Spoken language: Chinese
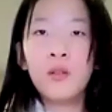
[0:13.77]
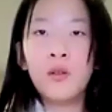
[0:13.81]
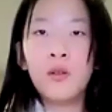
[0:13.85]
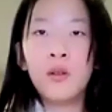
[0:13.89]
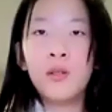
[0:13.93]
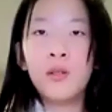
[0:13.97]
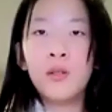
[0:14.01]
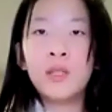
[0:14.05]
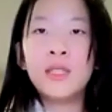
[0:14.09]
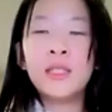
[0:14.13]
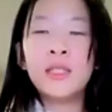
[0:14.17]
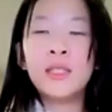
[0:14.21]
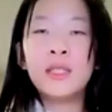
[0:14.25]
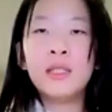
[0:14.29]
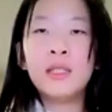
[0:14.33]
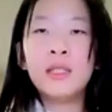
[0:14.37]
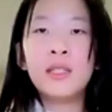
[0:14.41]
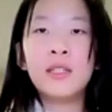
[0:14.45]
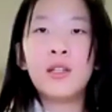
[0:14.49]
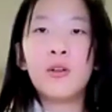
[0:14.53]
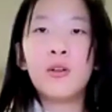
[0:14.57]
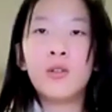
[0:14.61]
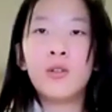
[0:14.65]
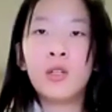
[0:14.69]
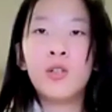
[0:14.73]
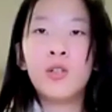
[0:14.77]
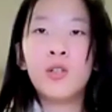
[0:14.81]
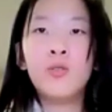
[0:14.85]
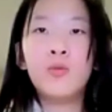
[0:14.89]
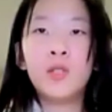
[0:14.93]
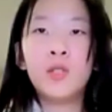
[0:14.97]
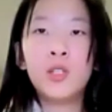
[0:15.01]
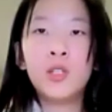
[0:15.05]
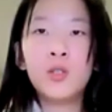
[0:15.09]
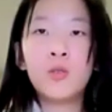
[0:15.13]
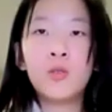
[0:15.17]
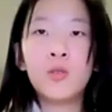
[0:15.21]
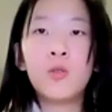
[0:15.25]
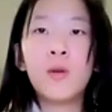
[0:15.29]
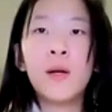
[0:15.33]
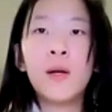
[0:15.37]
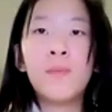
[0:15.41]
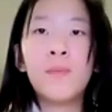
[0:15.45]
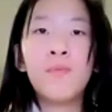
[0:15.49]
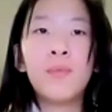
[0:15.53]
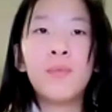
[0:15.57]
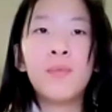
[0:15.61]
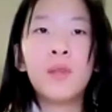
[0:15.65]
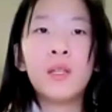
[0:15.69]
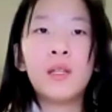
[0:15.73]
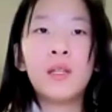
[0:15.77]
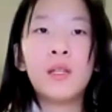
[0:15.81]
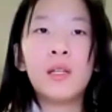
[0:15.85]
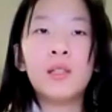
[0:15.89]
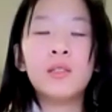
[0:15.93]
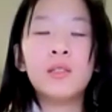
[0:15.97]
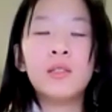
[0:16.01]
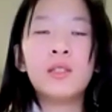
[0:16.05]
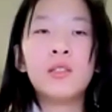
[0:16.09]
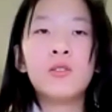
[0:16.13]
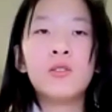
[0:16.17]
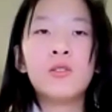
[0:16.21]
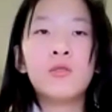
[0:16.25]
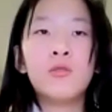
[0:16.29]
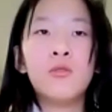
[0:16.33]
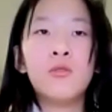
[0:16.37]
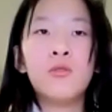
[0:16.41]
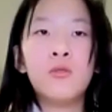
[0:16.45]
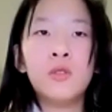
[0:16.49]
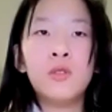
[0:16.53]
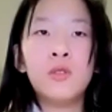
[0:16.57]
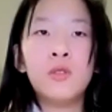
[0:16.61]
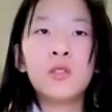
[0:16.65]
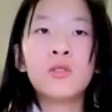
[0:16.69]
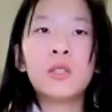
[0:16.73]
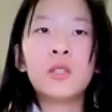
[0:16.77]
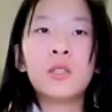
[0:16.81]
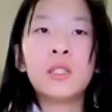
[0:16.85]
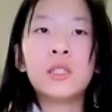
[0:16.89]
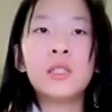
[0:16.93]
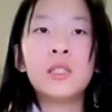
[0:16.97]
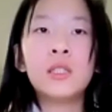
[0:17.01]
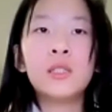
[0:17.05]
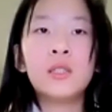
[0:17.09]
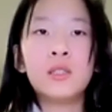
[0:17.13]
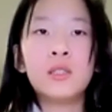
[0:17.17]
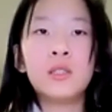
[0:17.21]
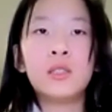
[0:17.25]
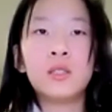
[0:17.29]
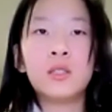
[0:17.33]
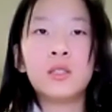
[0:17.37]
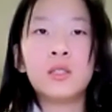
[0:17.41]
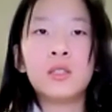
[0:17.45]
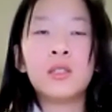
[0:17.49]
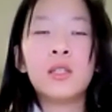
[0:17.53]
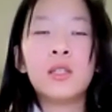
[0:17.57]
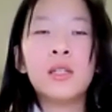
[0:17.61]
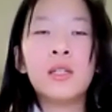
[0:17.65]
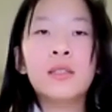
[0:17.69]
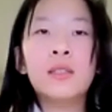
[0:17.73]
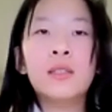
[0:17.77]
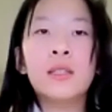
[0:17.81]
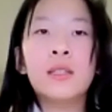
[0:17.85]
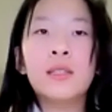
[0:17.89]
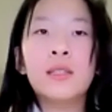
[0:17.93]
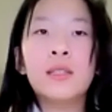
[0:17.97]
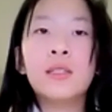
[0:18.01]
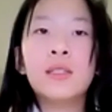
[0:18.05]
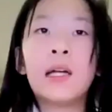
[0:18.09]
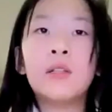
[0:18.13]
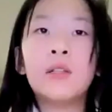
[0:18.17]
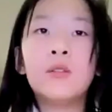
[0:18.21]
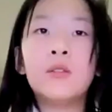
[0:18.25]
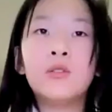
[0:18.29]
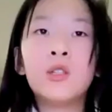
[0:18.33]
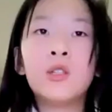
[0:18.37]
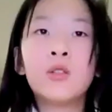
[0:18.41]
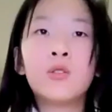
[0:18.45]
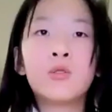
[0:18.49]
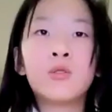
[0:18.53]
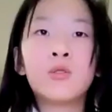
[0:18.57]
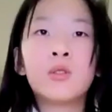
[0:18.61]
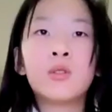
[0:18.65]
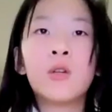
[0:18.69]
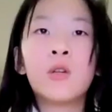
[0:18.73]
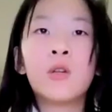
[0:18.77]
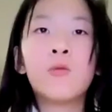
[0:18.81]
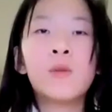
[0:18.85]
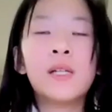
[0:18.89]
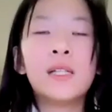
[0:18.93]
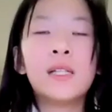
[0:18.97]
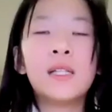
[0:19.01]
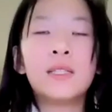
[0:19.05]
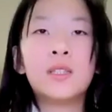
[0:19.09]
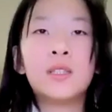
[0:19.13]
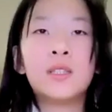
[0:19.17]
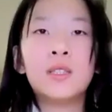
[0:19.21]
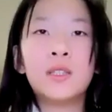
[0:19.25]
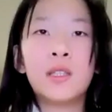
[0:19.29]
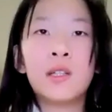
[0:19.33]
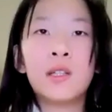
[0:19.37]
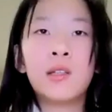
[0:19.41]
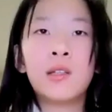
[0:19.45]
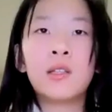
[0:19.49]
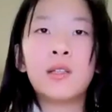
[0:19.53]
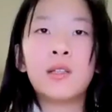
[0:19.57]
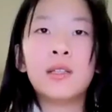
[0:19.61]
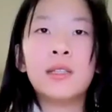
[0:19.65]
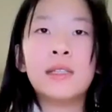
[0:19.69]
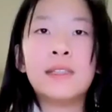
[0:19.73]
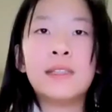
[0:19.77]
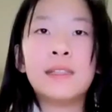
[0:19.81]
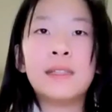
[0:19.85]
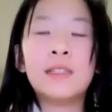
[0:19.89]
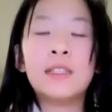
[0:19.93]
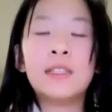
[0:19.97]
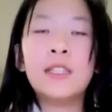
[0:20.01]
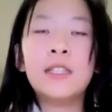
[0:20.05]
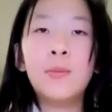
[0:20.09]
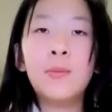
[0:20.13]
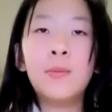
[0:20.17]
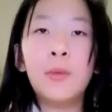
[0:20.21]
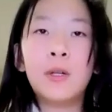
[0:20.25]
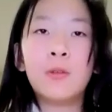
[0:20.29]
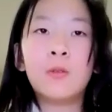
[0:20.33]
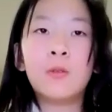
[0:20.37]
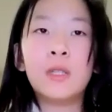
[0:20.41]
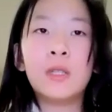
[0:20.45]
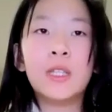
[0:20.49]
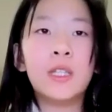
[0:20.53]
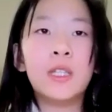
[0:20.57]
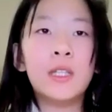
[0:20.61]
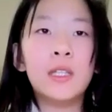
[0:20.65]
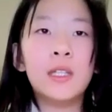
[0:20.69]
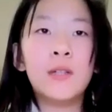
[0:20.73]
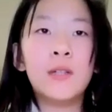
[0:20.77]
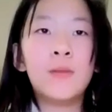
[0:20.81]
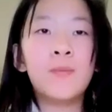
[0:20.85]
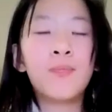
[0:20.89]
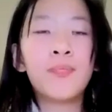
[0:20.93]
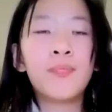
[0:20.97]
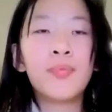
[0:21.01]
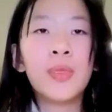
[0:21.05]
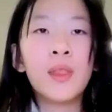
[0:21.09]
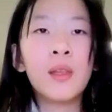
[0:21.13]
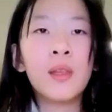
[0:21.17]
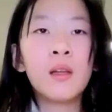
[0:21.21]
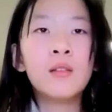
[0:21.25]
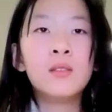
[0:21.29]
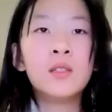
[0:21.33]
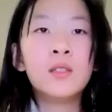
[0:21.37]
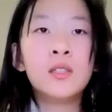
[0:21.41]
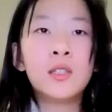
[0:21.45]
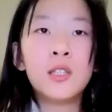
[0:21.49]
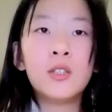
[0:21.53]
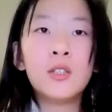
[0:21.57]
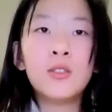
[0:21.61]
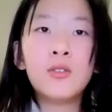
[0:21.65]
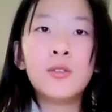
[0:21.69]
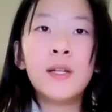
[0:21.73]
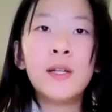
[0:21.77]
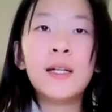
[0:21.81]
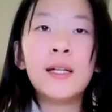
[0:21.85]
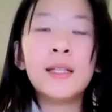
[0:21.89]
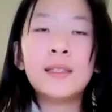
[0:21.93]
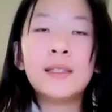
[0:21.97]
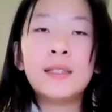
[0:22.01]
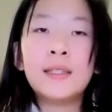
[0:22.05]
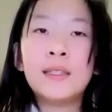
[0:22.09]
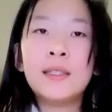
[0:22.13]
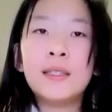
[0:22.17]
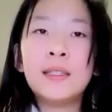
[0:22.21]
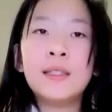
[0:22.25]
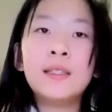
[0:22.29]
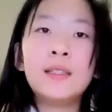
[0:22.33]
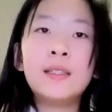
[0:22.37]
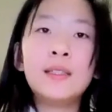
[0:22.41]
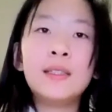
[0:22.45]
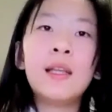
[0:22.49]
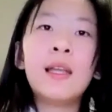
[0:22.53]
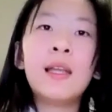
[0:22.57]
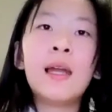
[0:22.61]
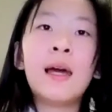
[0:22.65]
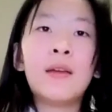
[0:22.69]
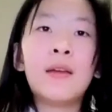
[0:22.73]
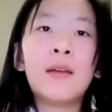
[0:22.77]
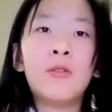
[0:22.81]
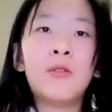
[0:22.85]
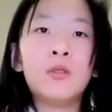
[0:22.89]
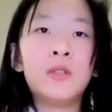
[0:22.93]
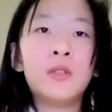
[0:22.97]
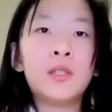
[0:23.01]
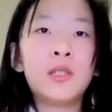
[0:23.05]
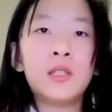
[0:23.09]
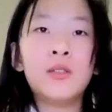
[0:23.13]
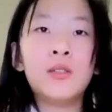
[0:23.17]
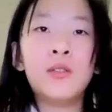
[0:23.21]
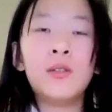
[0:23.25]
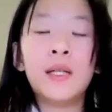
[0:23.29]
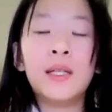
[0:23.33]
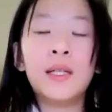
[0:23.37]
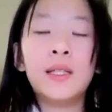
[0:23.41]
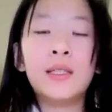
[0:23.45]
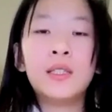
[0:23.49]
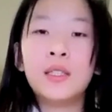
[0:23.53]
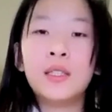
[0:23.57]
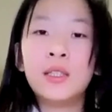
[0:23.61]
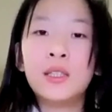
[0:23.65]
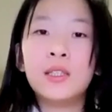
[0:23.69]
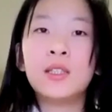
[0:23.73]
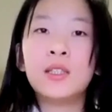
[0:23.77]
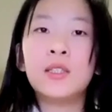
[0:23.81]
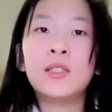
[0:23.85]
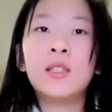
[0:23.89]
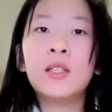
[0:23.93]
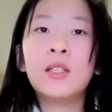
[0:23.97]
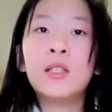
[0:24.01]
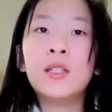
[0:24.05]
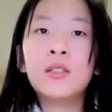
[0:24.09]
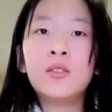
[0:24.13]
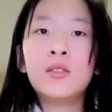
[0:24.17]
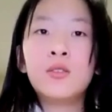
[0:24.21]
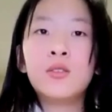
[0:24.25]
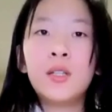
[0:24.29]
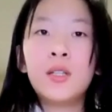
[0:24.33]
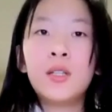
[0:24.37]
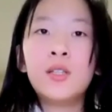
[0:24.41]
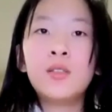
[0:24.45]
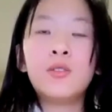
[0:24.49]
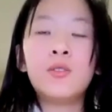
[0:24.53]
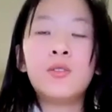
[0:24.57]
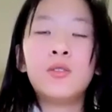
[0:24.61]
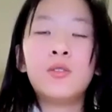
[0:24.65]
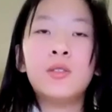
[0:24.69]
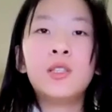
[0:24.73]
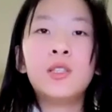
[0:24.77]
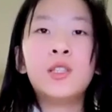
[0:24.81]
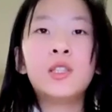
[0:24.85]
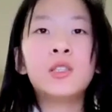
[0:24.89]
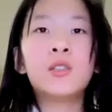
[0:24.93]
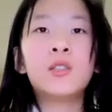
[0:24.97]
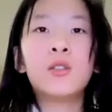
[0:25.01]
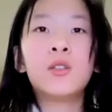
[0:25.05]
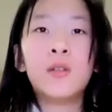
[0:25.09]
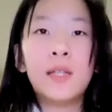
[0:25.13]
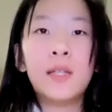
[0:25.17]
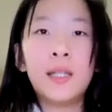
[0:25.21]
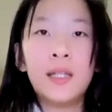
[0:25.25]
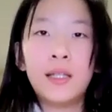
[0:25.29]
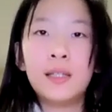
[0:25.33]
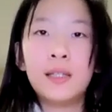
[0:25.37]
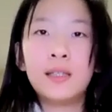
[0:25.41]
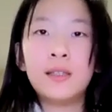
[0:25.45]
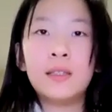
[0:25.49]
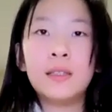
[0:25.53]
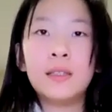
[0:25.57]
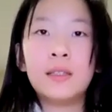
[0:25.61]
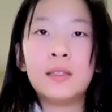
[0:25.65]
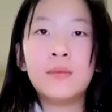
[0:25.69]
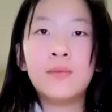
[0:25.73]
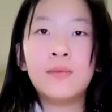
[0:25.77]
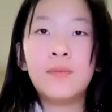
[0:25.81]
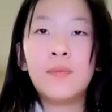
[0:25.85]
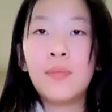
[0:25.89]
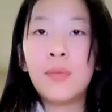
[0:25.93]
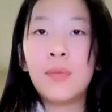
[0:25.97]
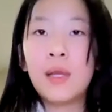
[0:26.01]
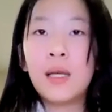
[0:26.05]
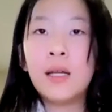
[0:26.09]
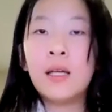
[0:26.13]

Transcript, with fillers: 逻辑系统的宇宙观，研究宇宙的性质、人在宇宙中的位置等等一些基本问题。哲学按其希腊语词源是追寻智慧的意思。